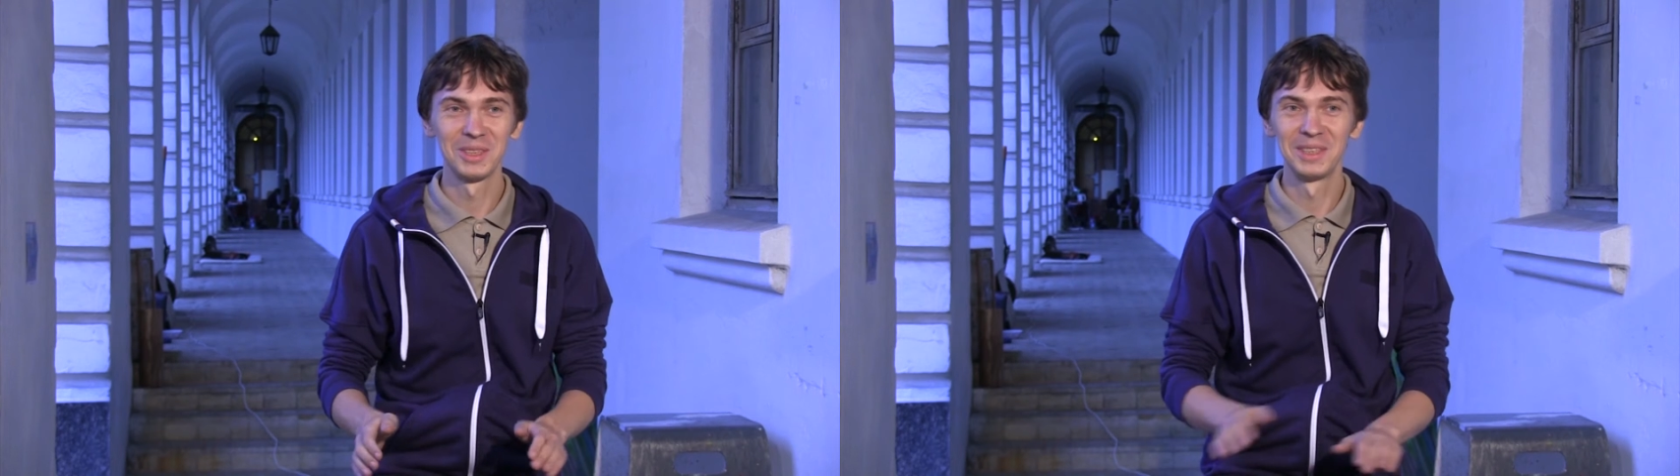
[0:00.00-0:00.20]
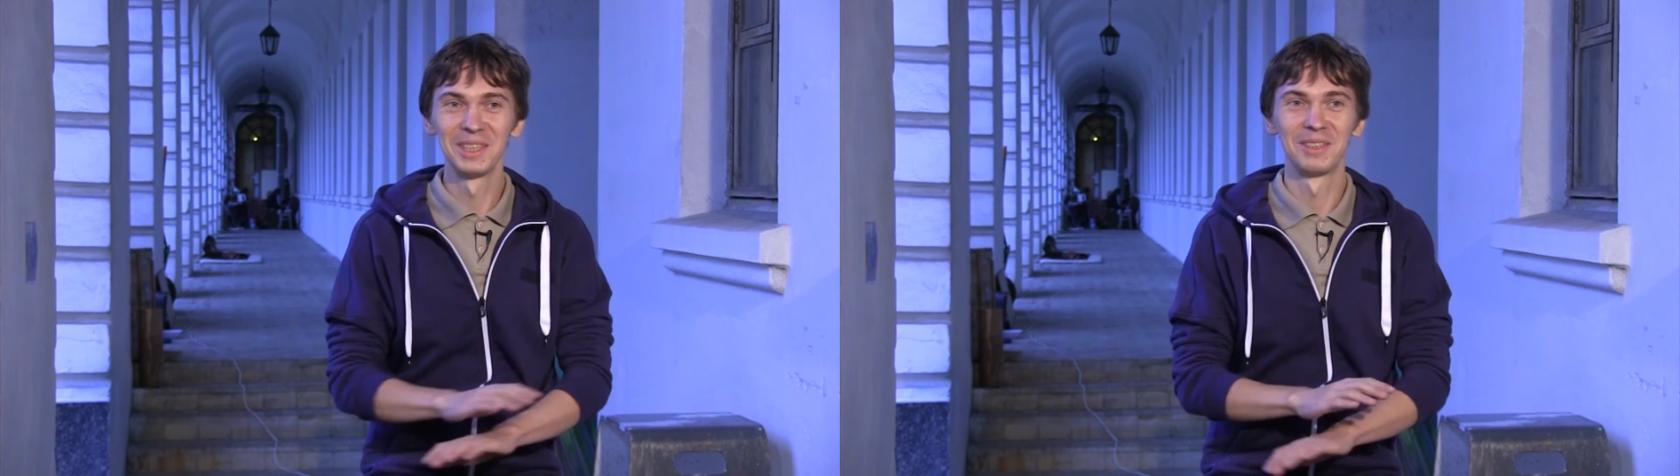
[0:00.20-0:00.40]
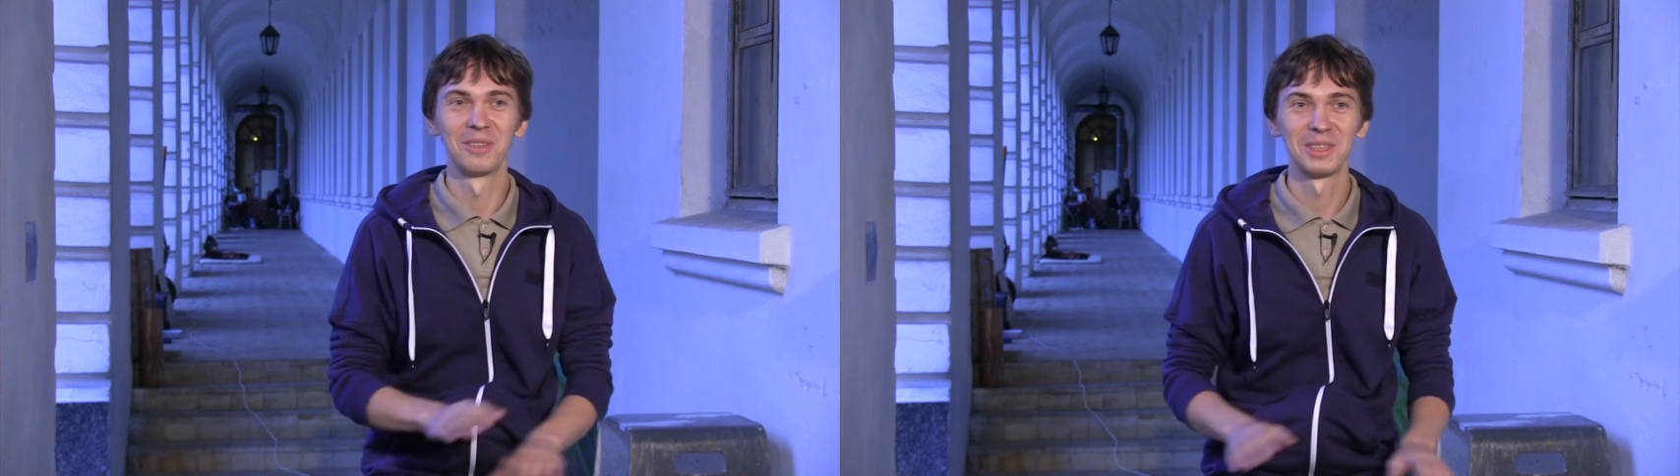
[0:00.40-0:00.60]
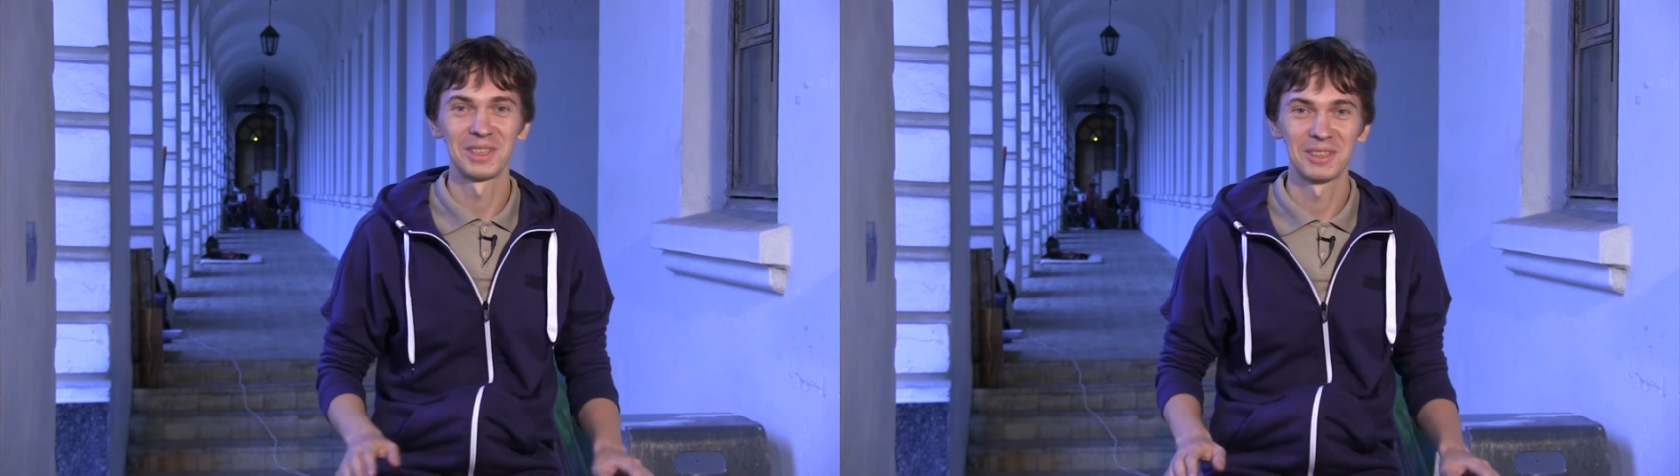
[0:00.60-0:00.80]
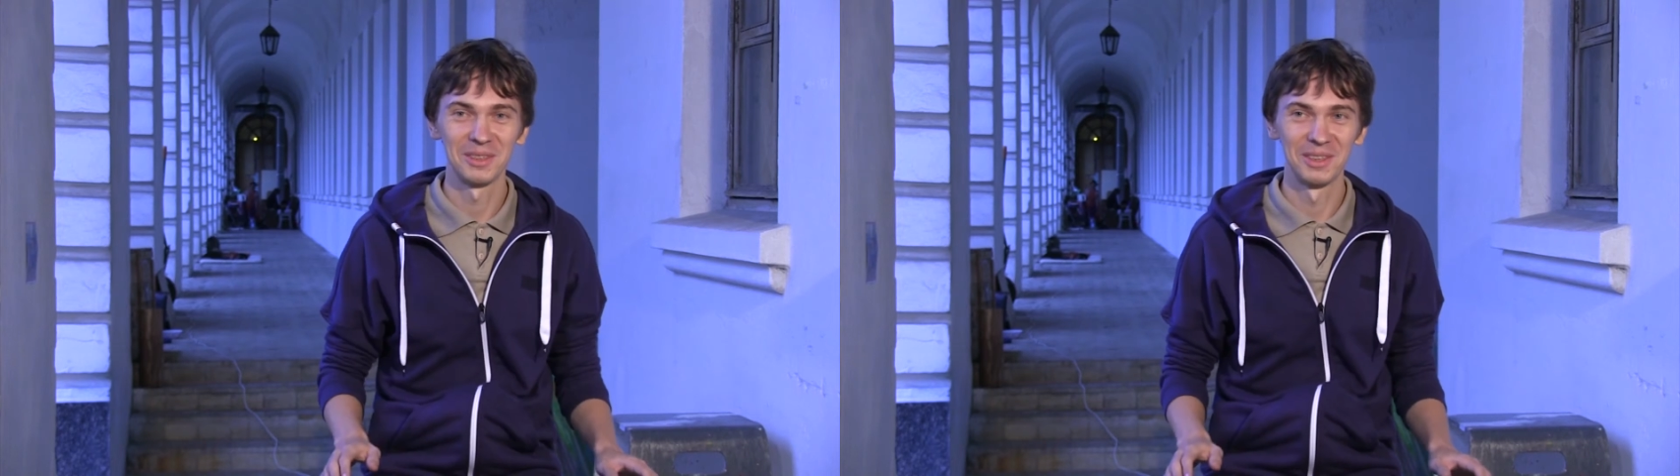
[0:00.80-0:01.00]
быть не
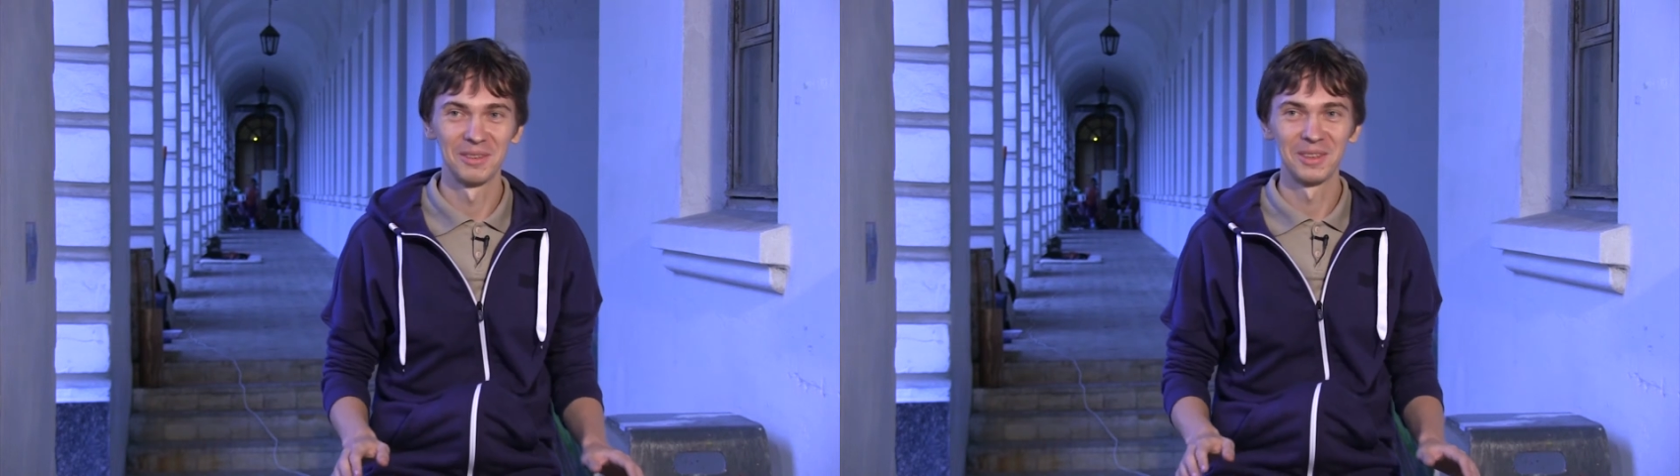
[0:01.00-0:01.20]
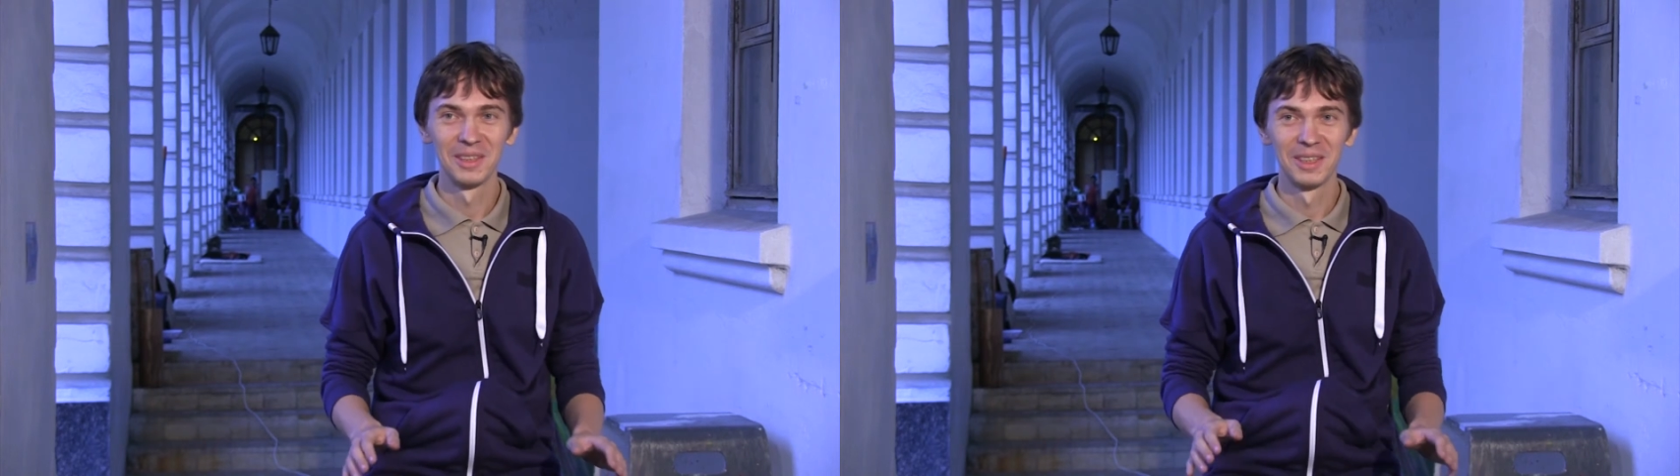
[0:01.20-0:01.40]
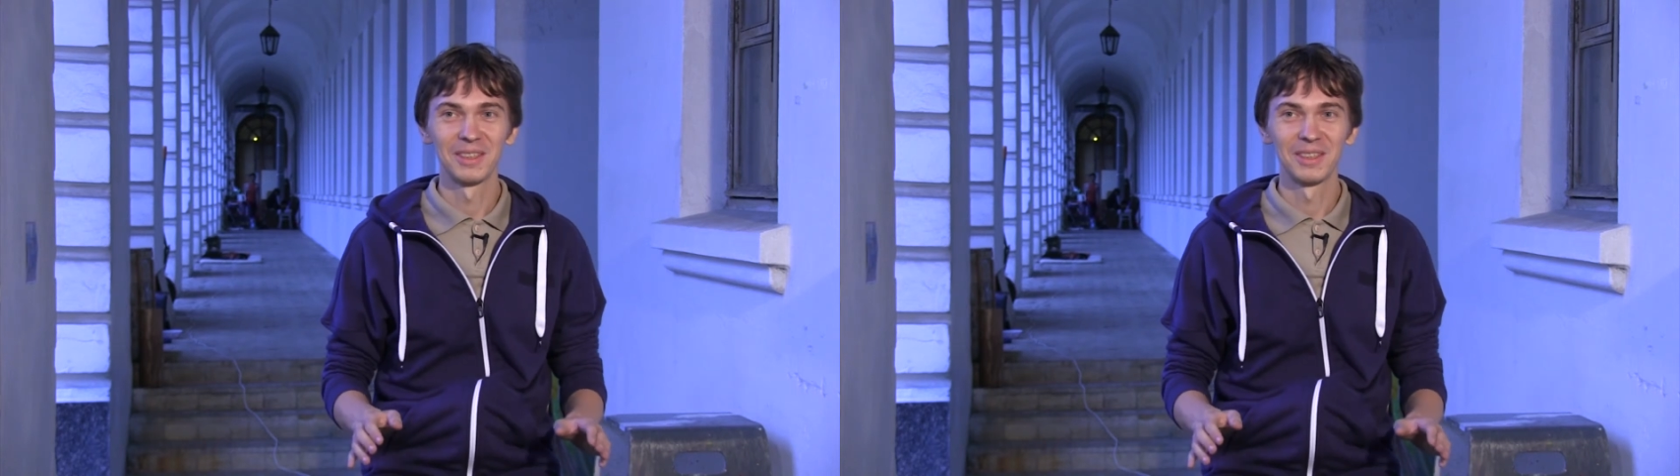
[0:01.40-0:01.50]
нетворческими.